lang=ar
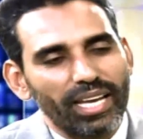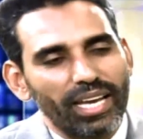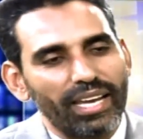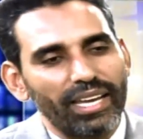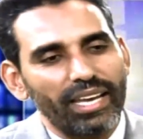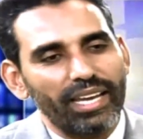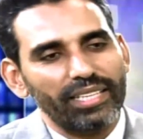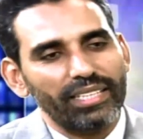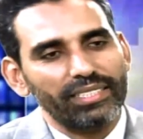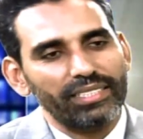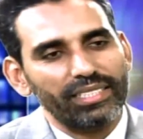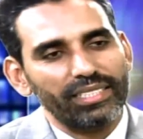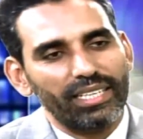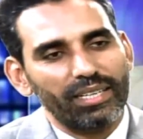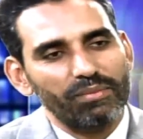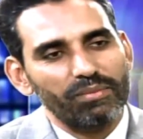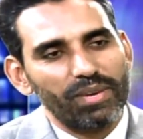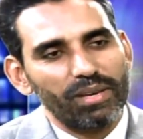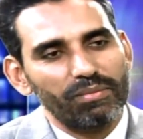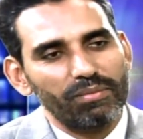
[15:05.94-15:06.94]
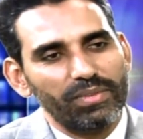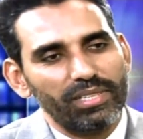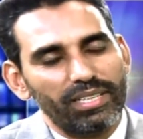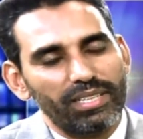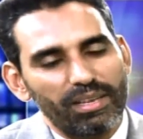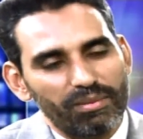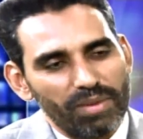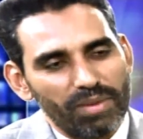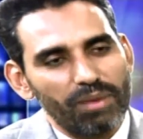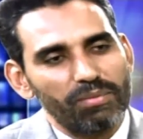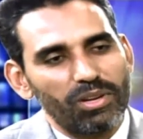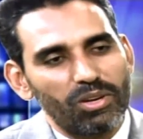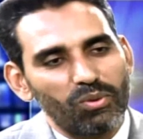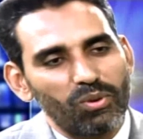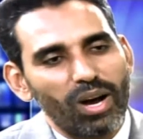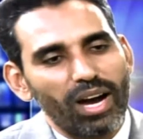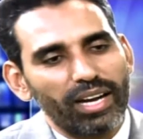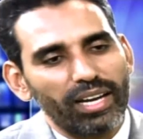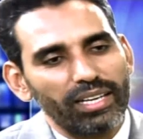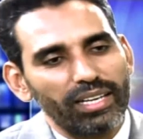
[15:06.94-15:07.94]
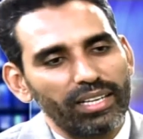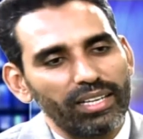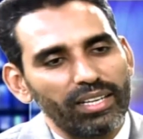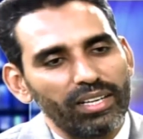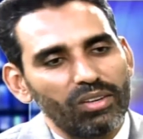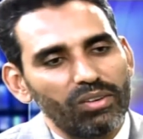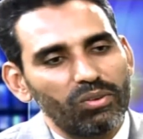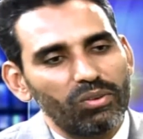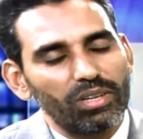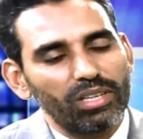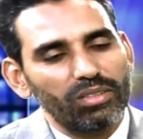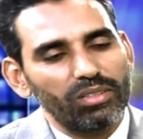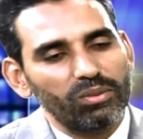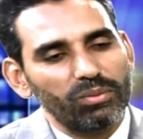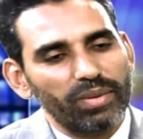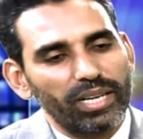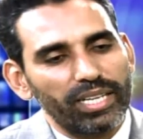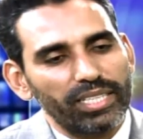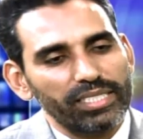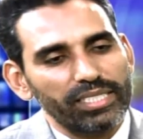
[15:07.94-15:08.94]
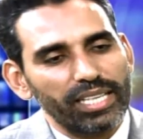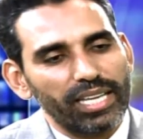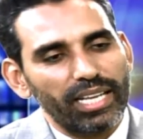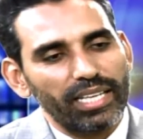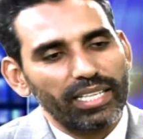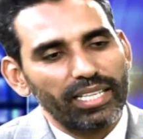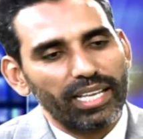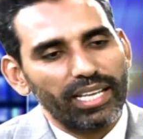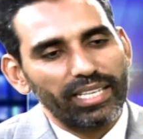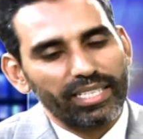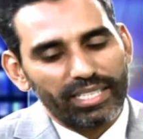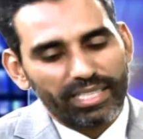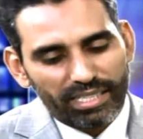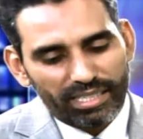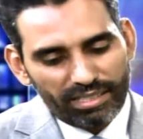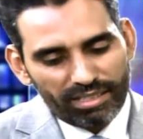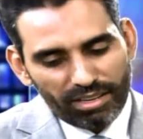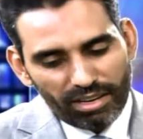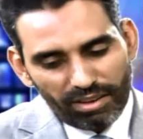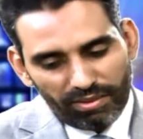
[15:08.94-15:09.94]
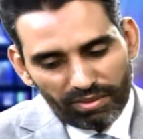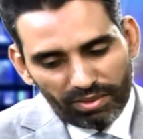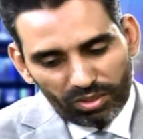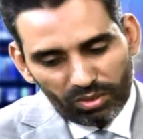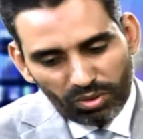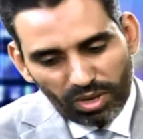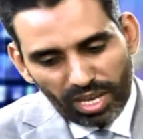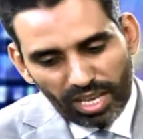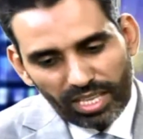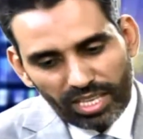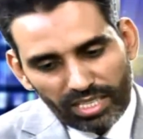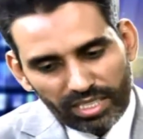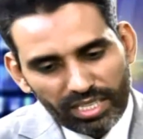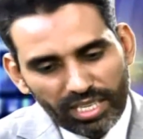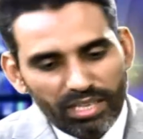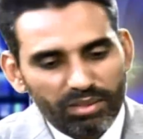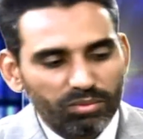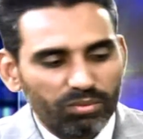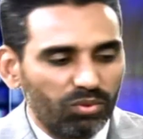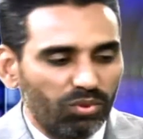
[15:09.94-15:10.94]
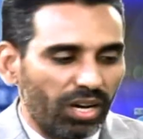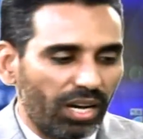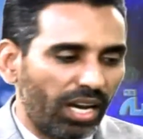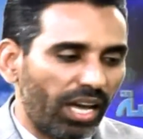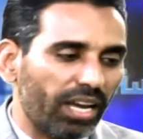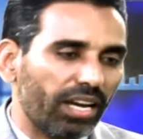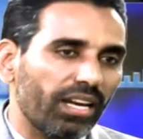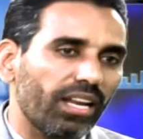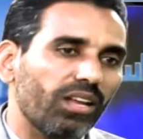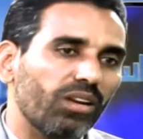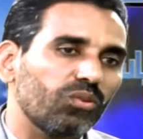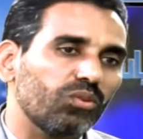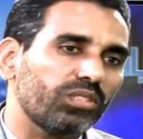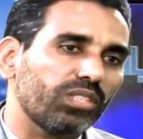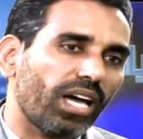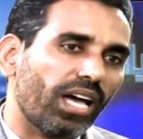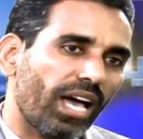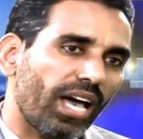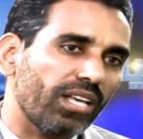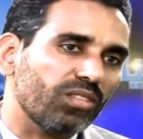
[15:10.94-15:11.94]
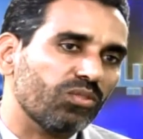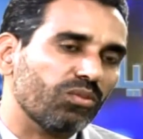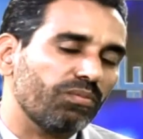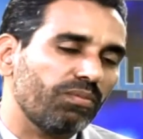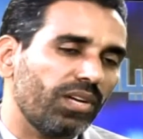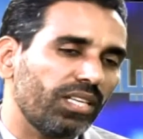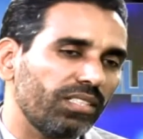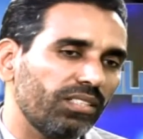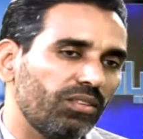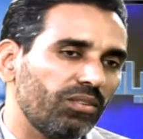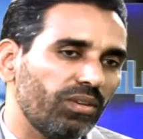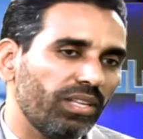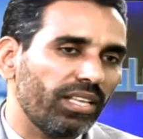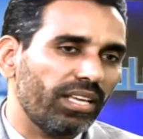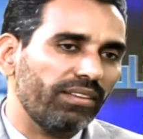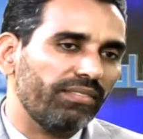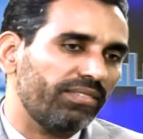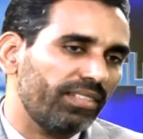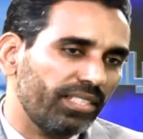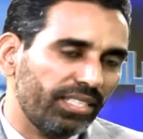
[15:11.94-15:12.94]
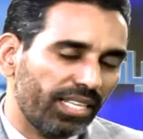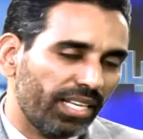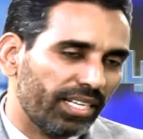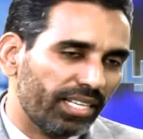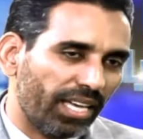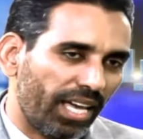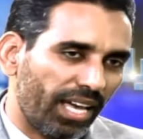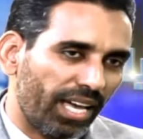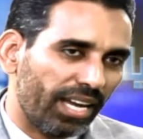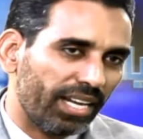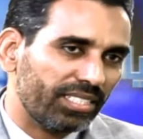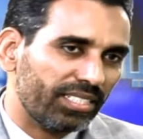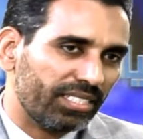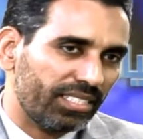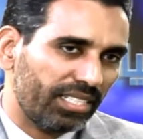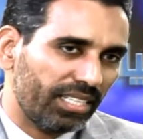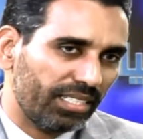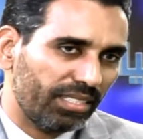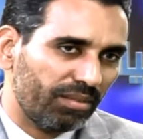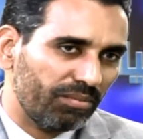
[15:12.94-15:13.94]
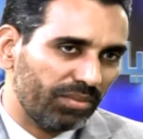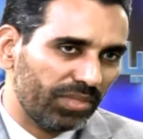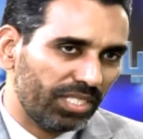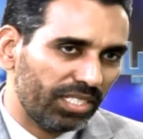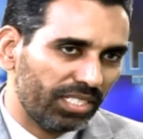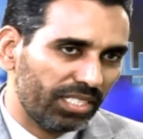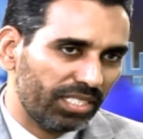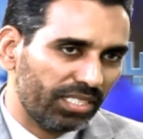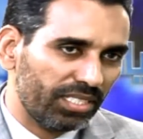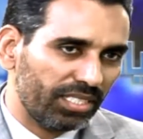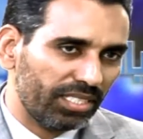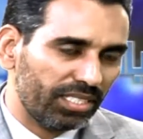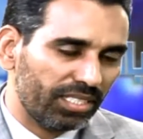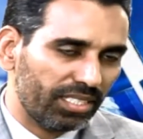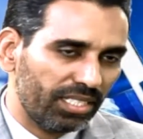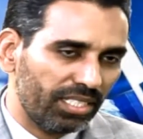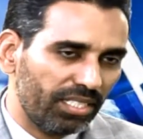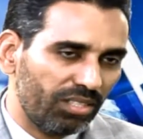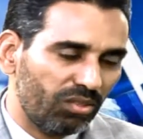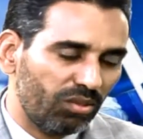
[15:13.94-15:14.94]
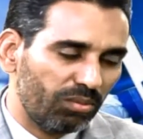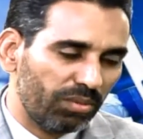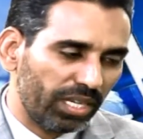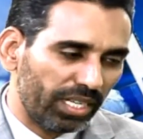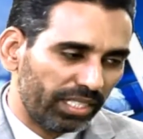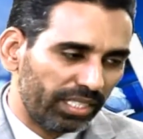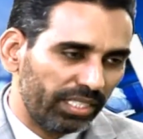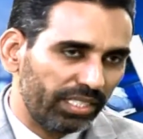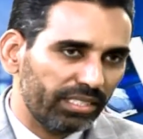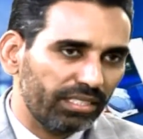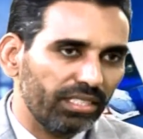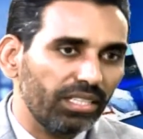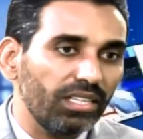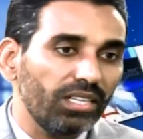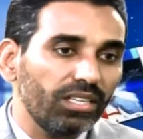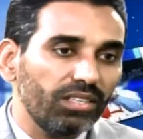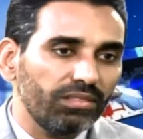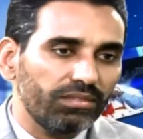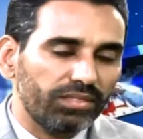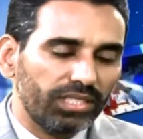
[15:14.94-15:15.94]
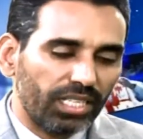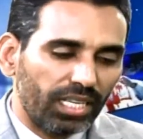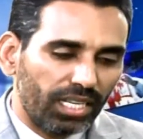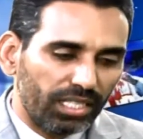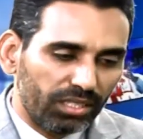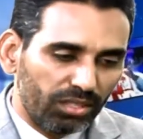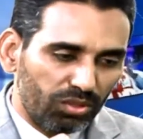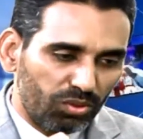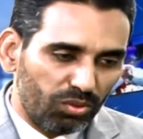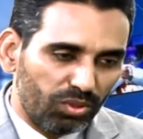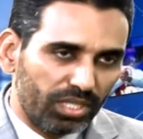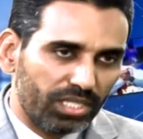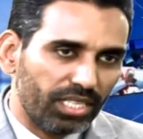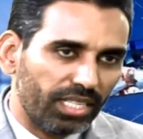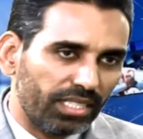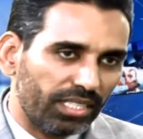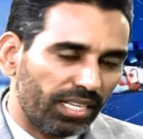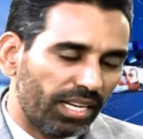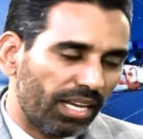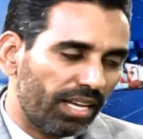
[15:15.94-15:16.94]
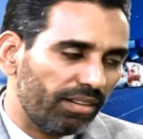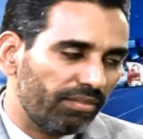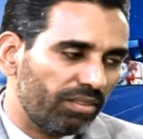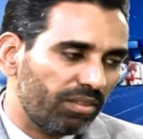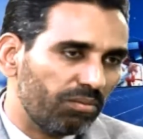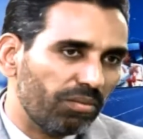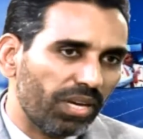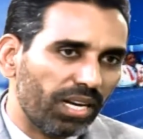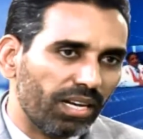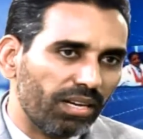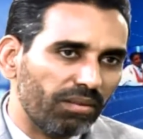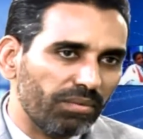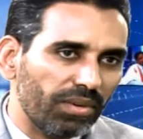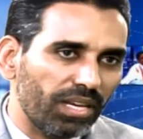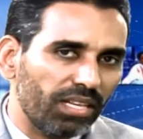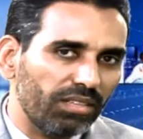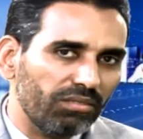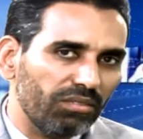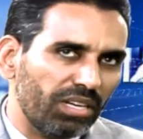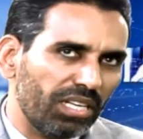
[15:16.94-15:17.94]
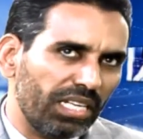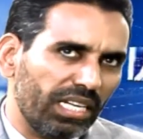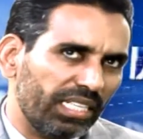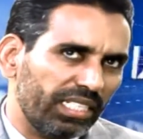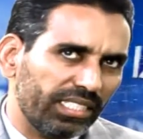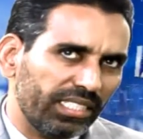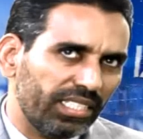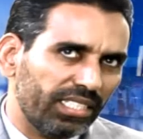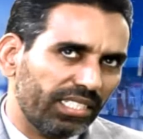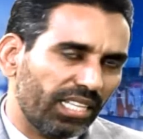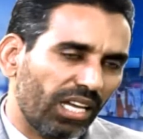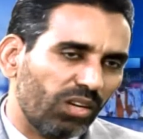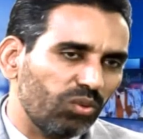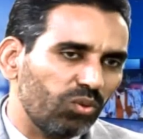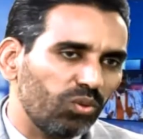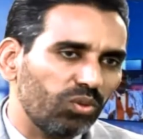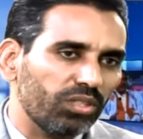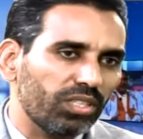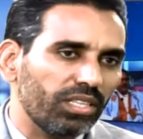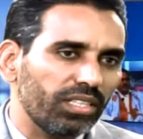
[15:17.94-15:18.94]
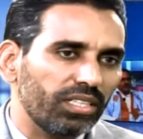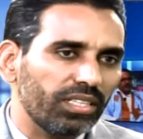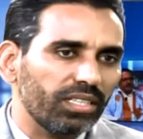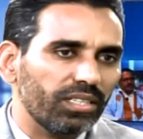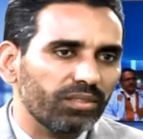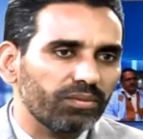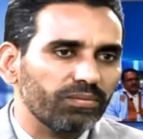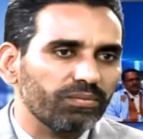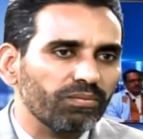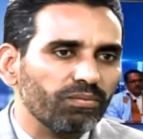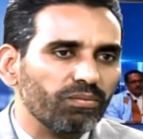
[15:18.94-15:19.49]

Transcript: حياتي أمام أمام الواقع وأن أمارسها لذلك رفضوا هذا الجانب وقرروا تقاسم بعض الوظائف لذلك خرجت أيضا من تلك التشكيلة وبقيت في خط الوسط الآن في البرلمان وهذا حدثت عنه الكثير